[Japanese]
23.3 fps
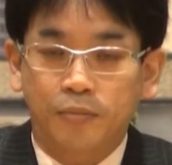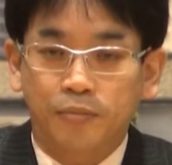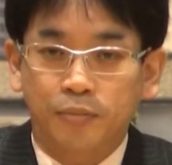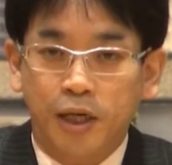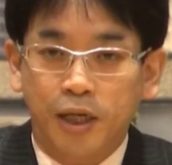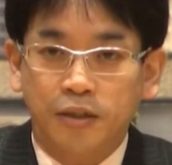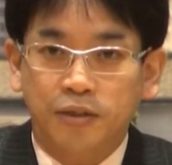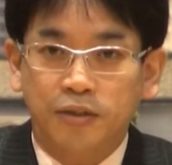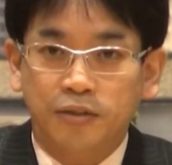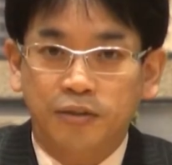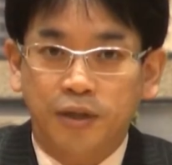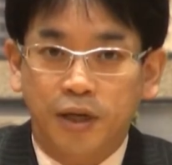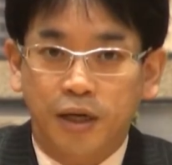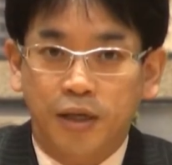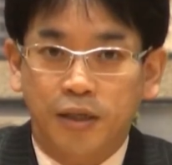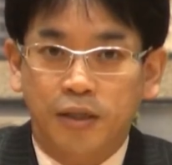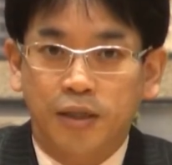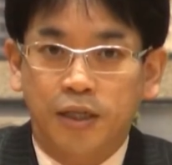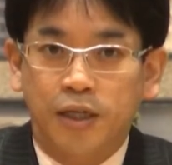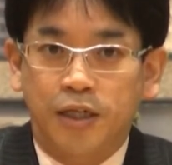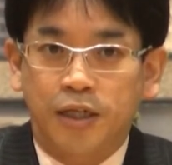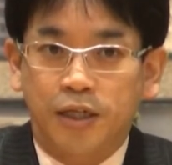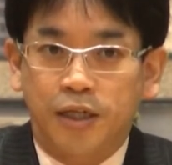プラッツ
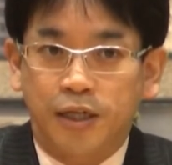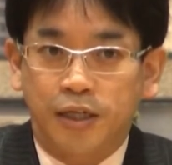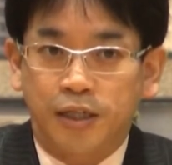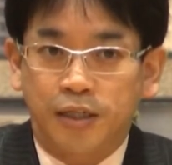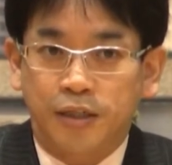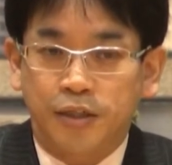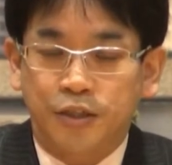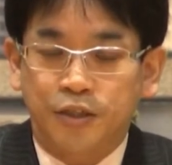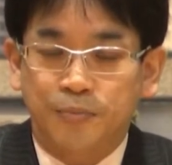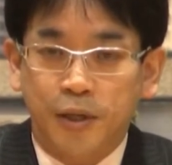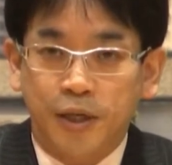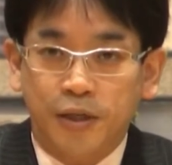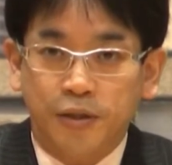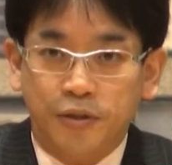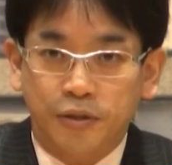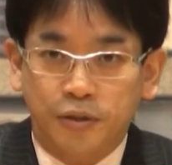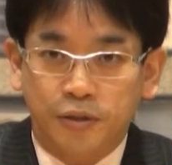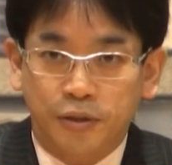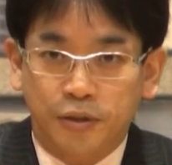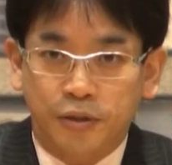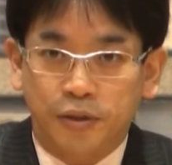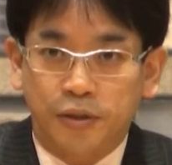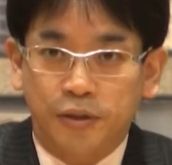は
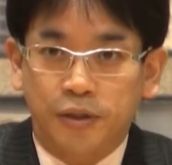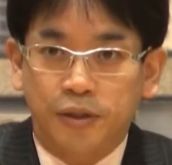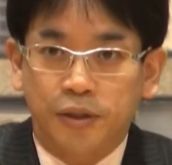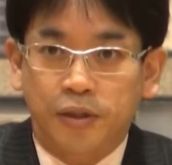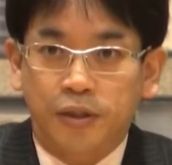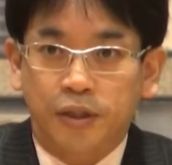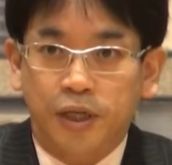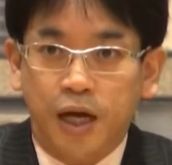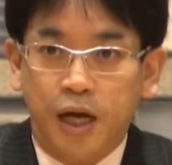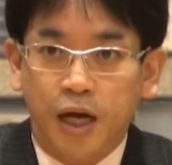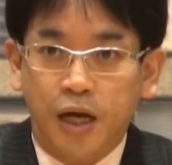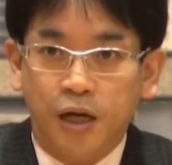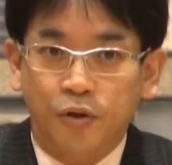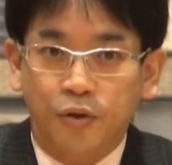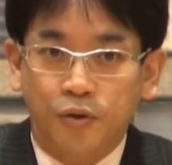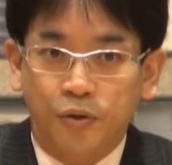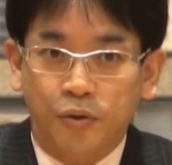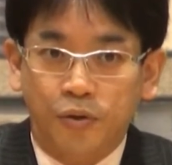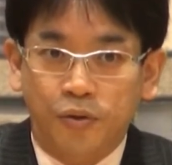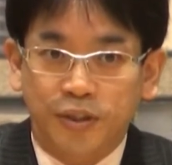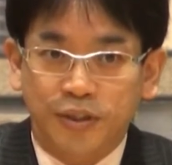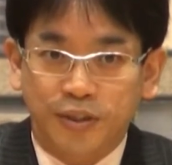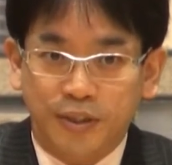スペック、カーゴ
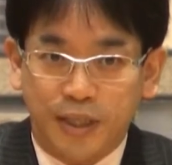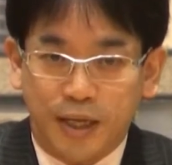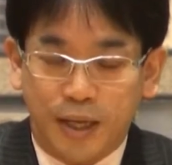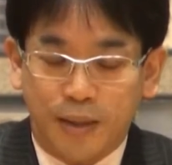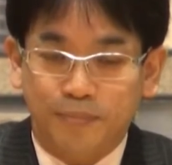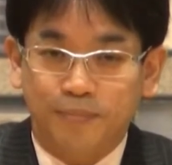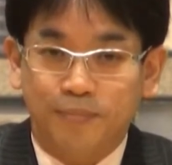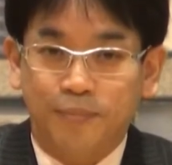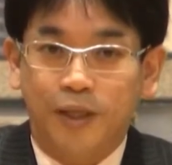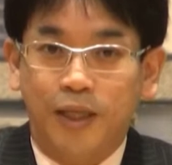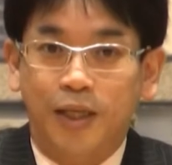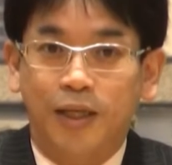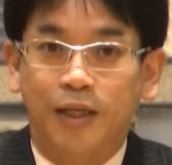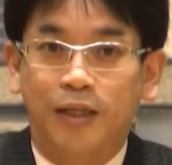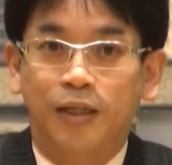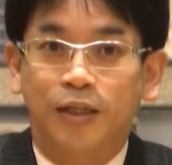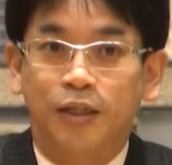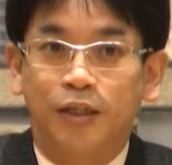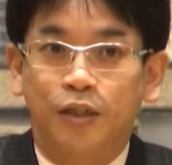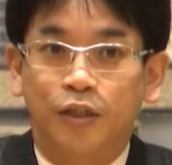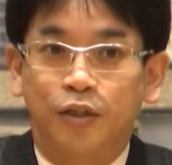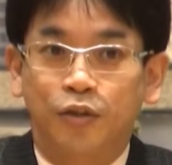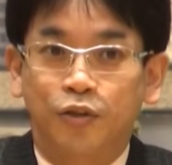の大きさ、
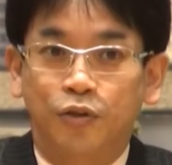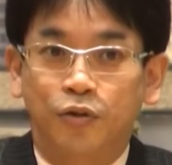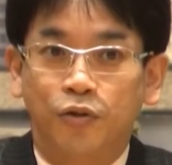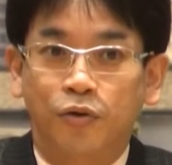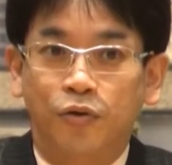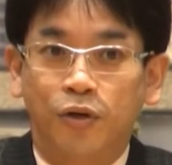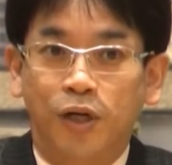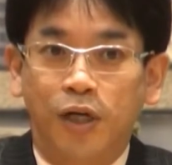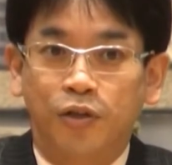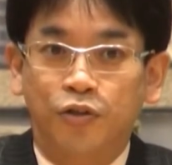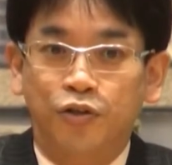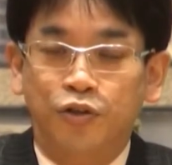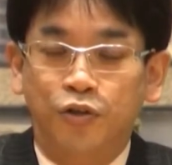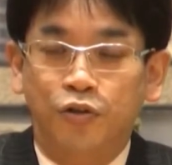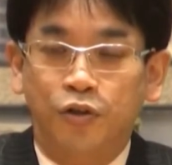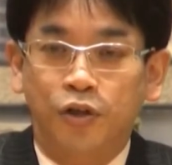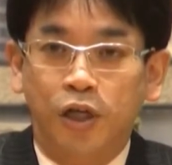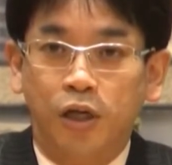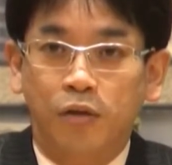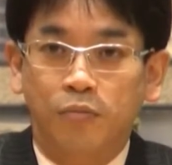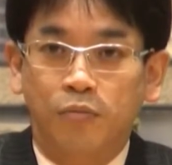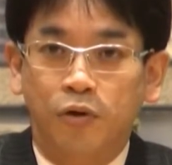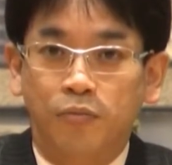その他の条
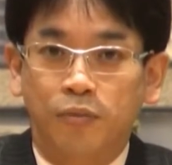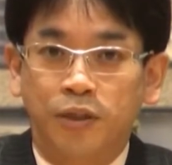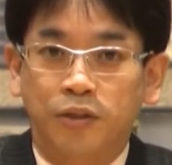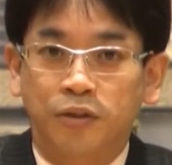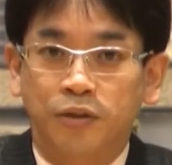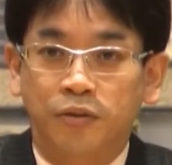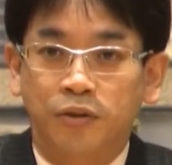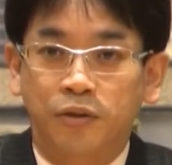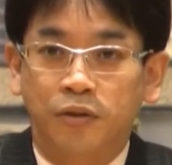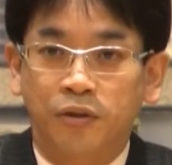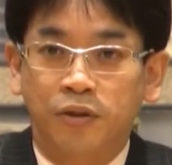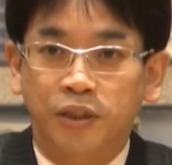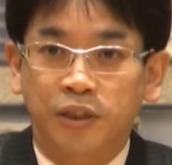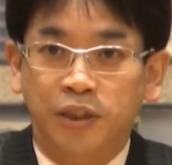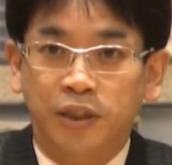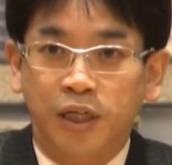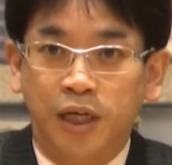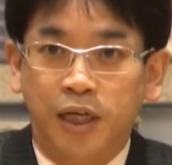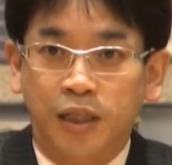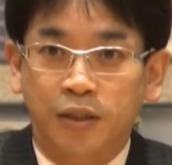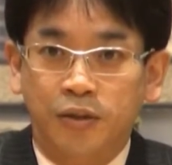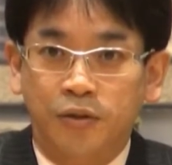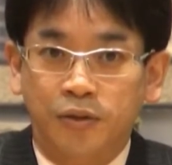件も
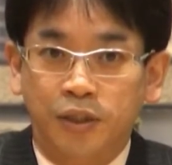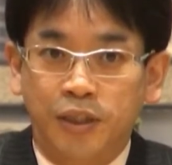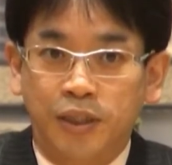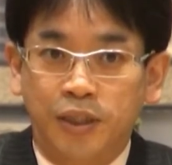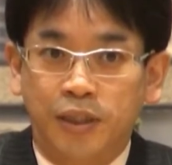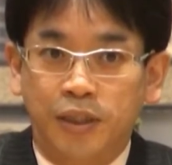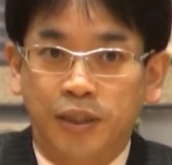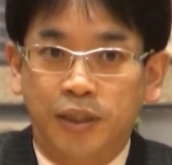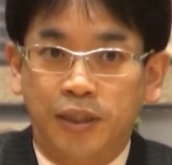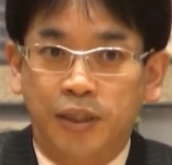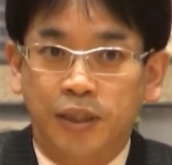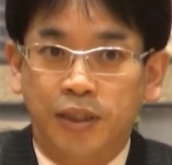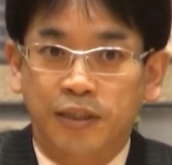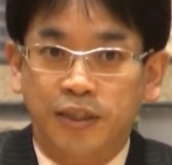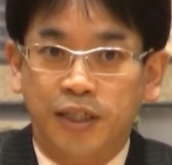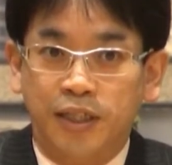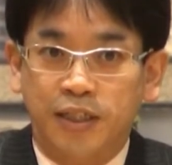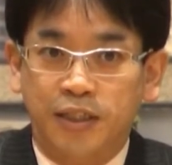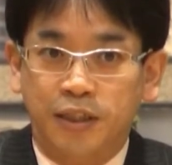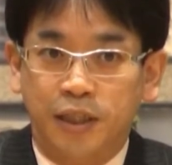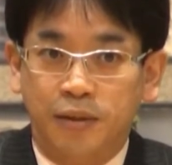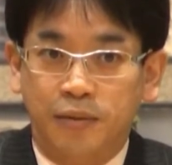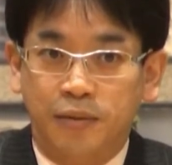メソトロジーガイドに掲
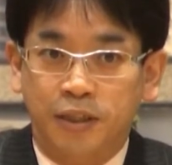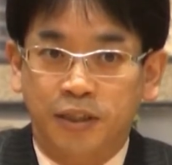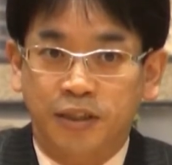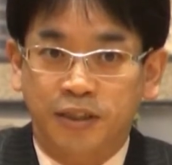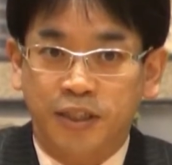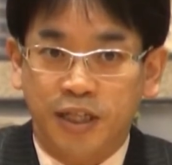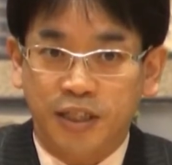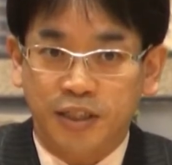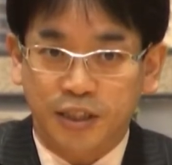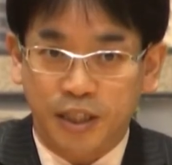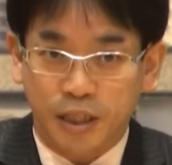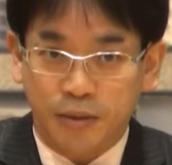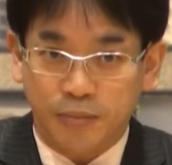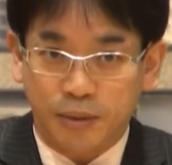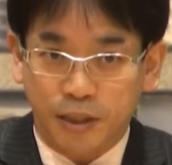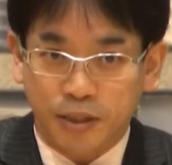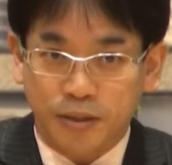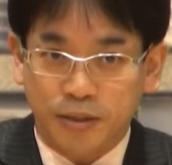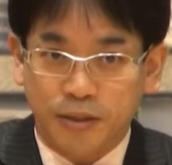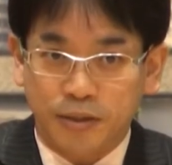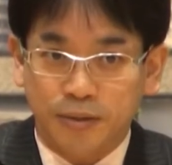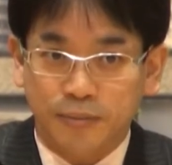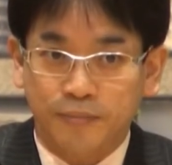載して記載していま
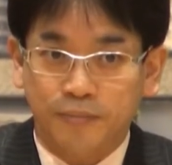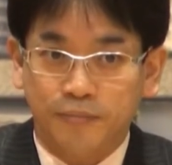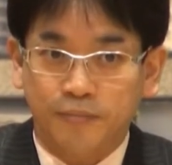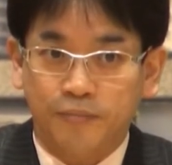す。